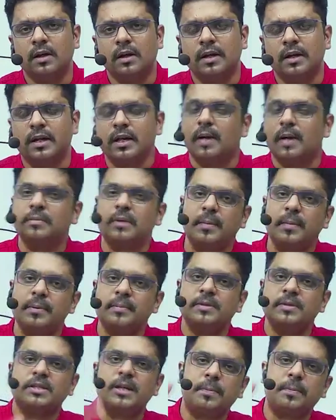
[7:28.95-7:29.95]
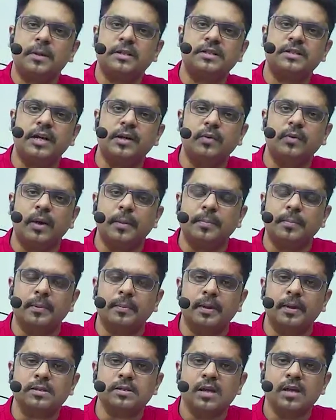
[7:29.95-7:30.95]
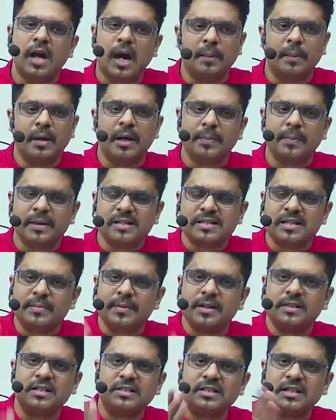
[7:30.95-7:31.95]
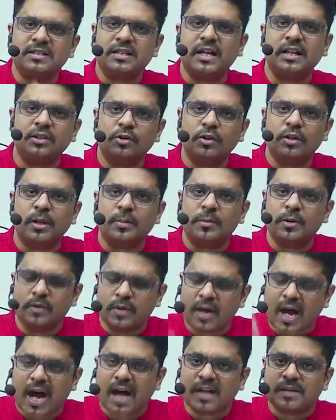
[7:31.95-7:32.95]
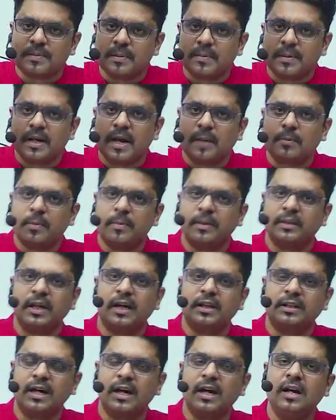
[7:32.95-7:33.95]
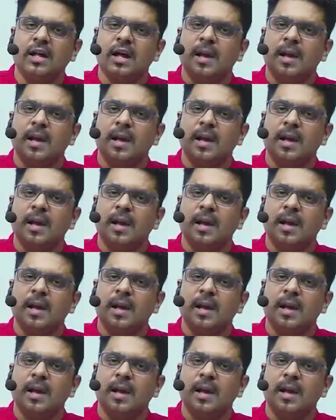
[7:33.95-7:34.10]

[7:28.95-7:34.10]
ठीक है हम कभी भी सरप्लस नहीं हुए अपने पास हमारे पास हमेशा संसाधनों की कमी हुई आज भी मैंने आपको बताया था